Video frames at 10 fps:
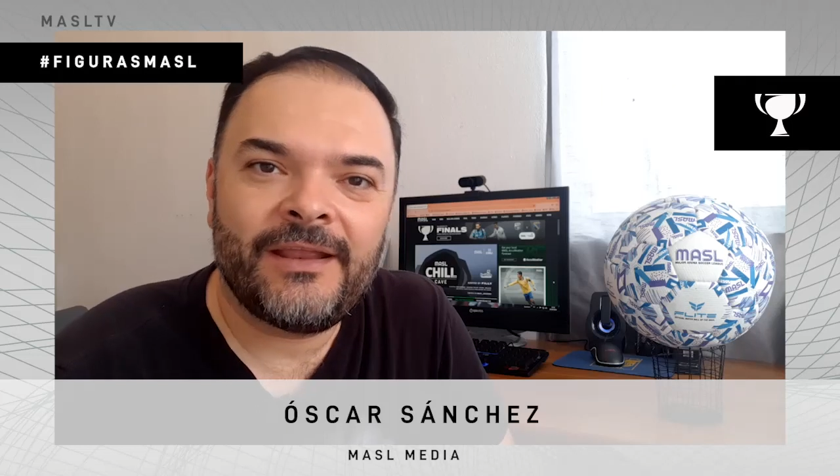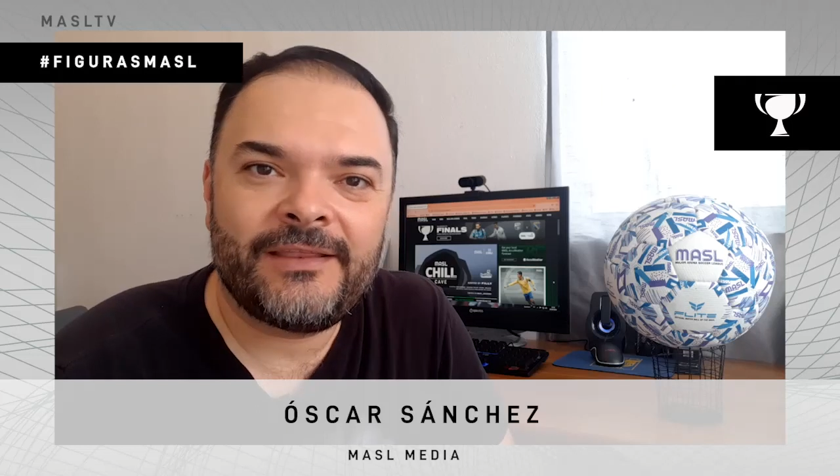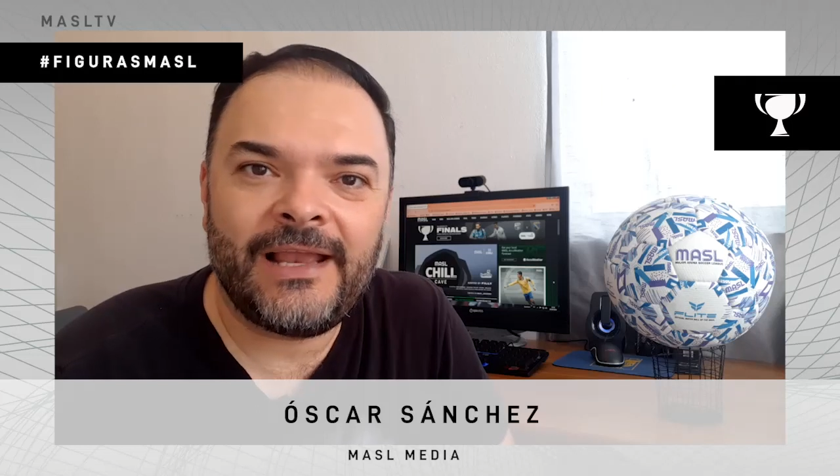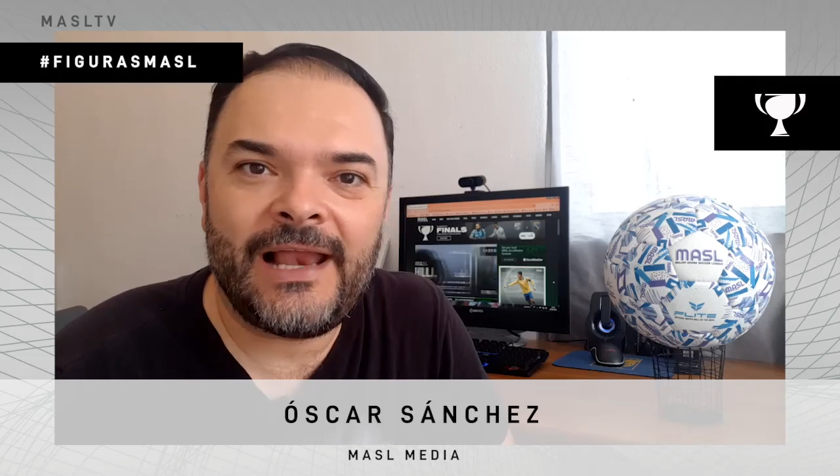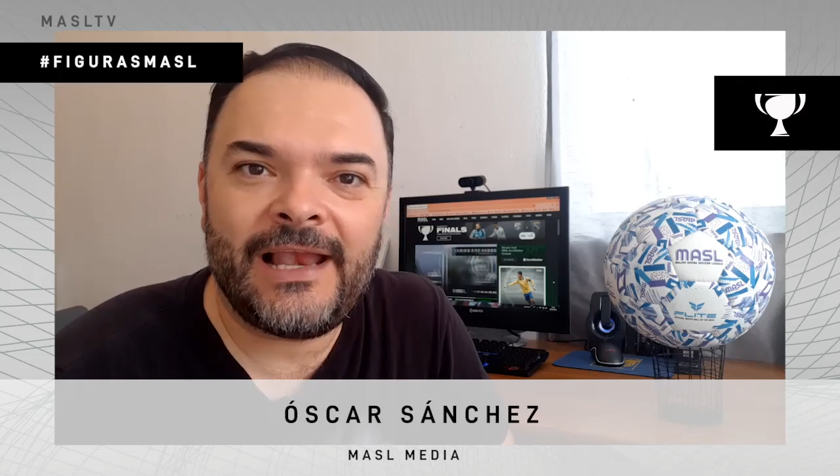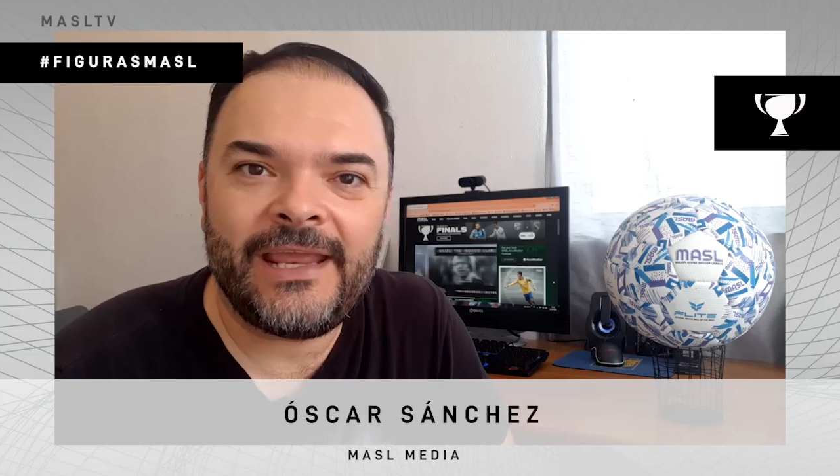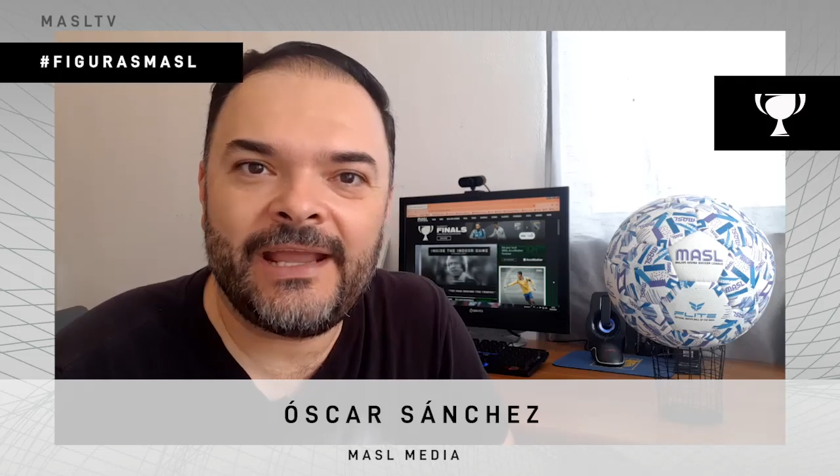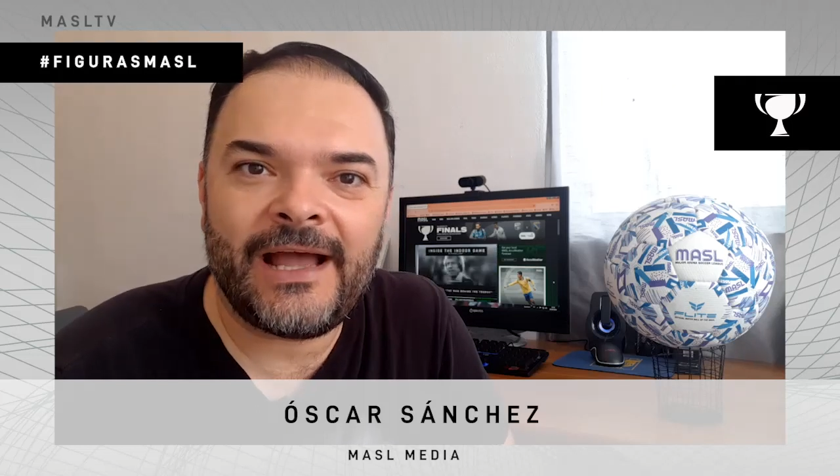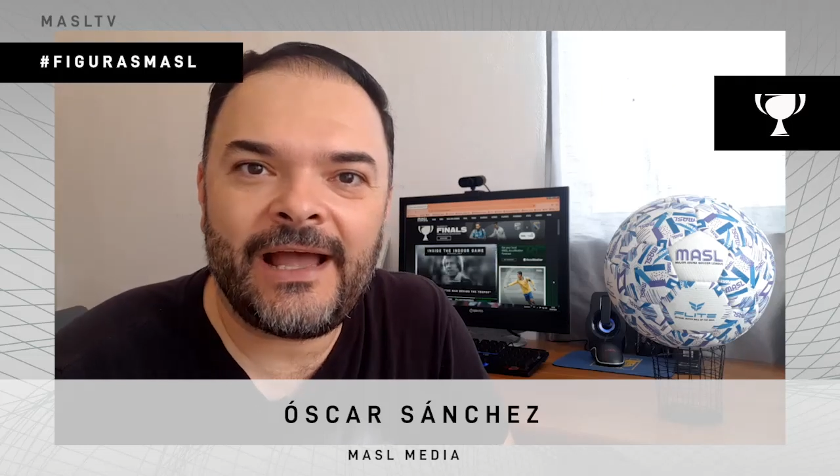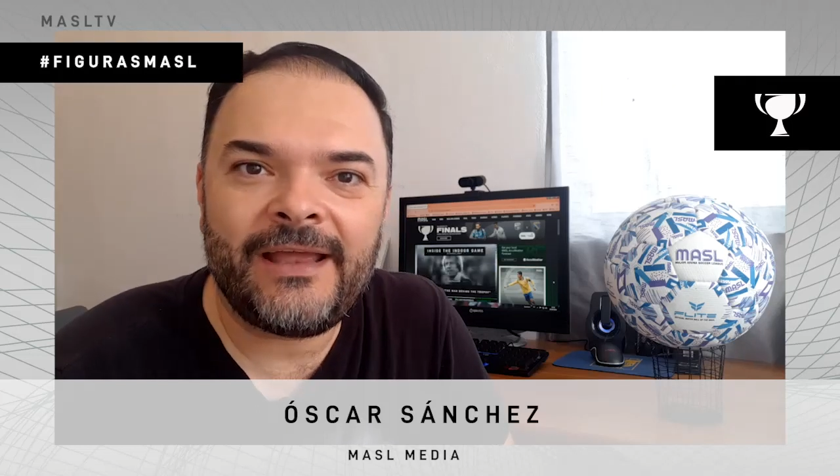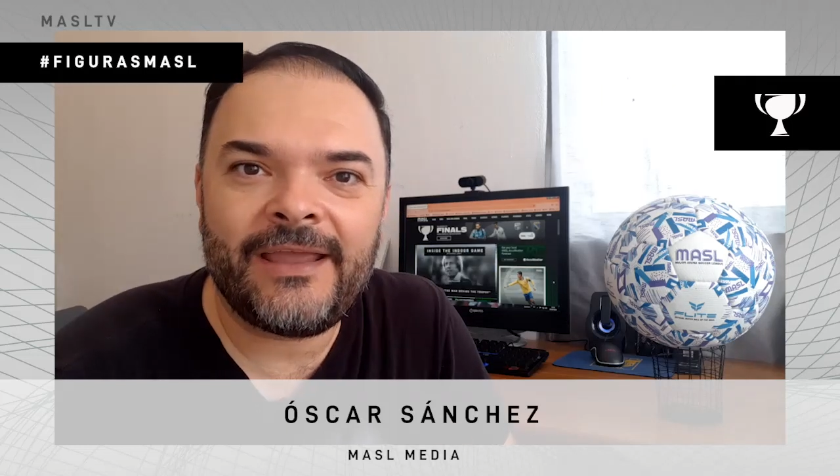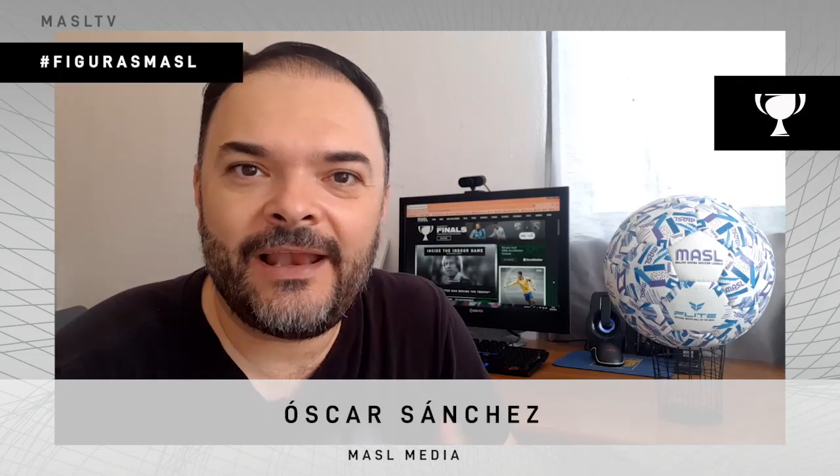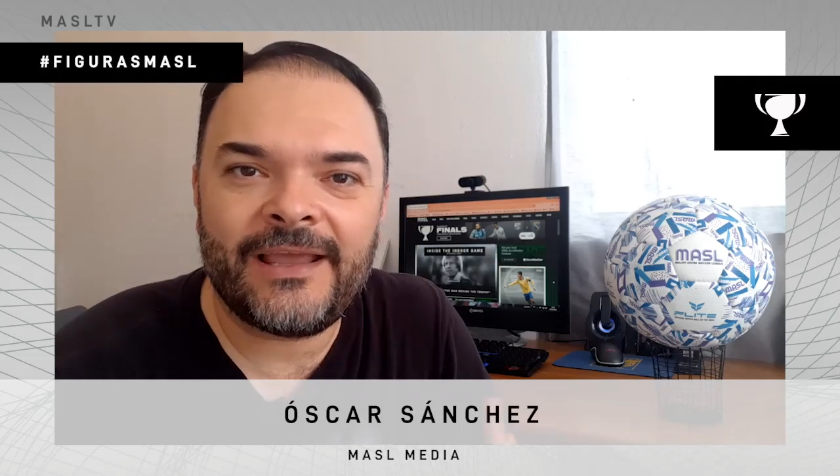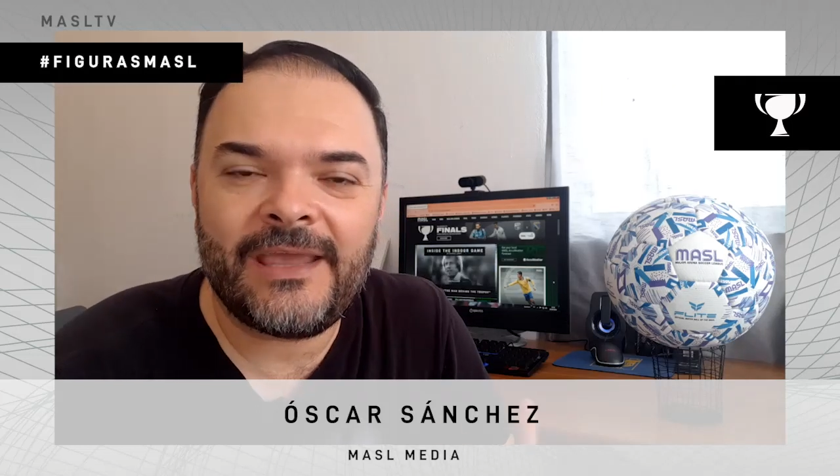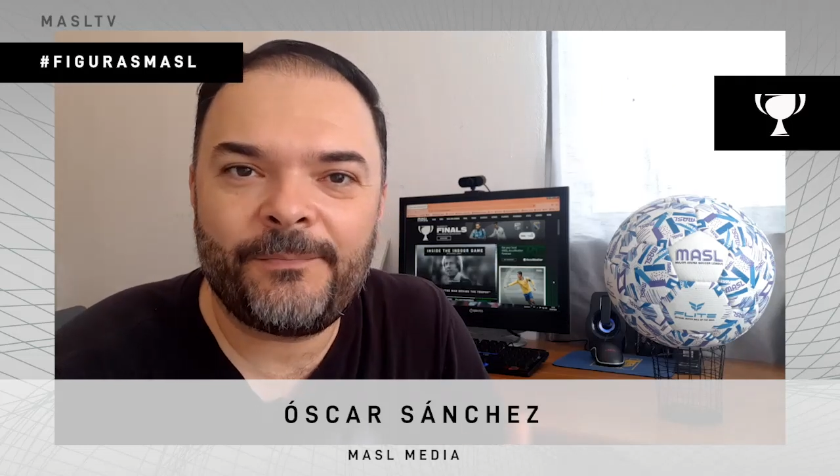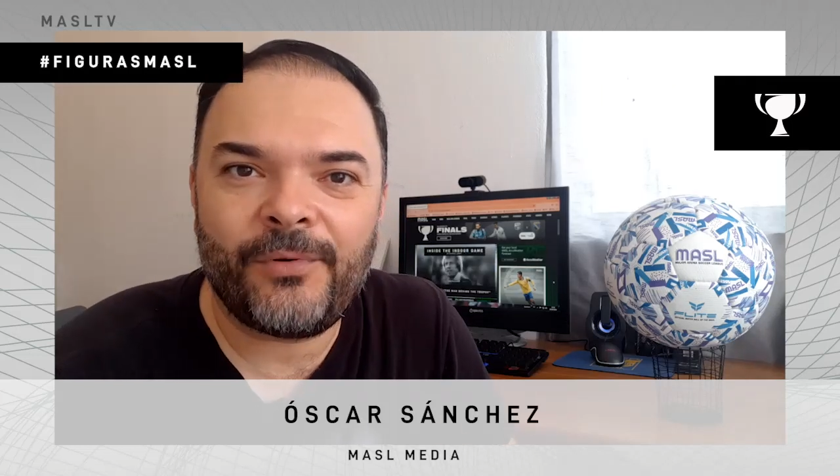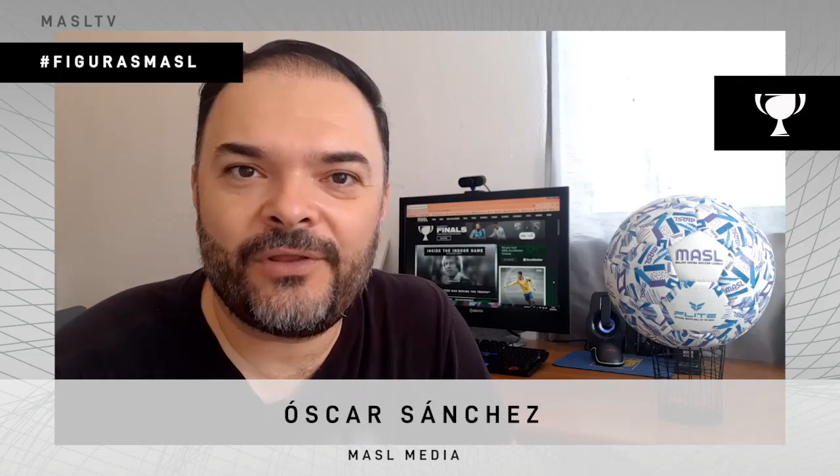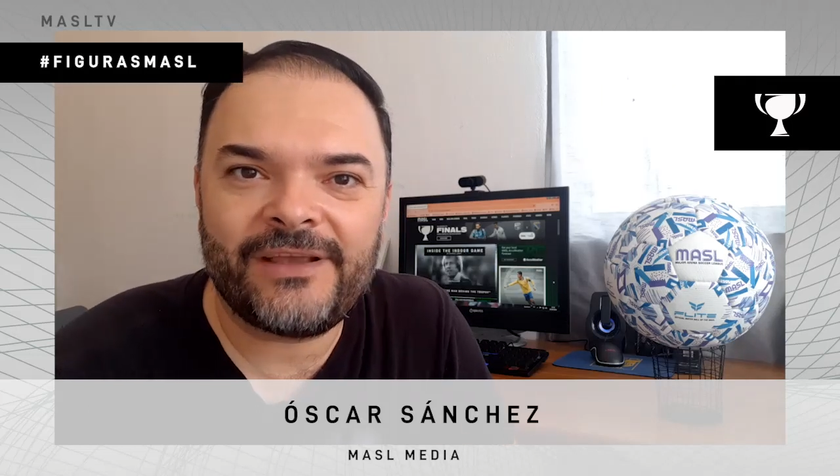de la liga, el equipo